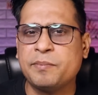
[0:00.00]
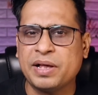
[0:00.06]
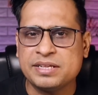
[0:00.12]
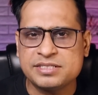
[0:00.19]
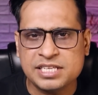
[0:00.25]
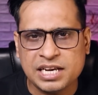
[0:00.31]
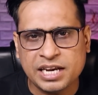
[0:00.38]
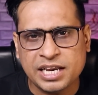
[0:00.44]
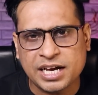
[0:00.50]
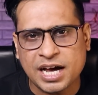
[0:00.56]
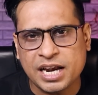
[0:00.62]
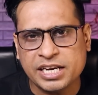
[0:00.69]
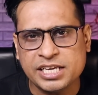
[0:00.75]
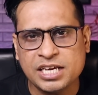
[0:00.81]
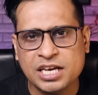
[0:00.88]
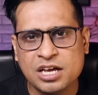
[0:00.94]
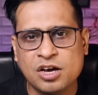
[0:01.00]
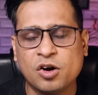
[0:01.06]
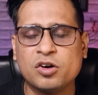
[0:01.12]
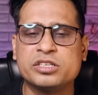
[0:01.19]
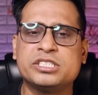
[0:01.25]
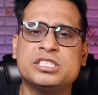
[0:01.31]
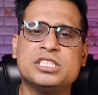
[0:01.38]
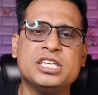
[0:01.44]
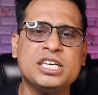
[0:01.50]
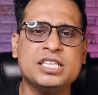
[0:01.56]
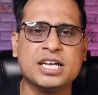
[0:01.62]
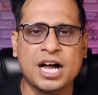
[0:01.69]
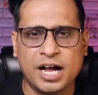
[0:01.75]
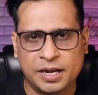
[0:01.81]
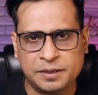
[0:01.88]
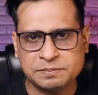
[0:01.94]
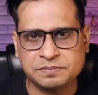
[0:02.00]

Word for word: पेंसिल निकाली और सीधा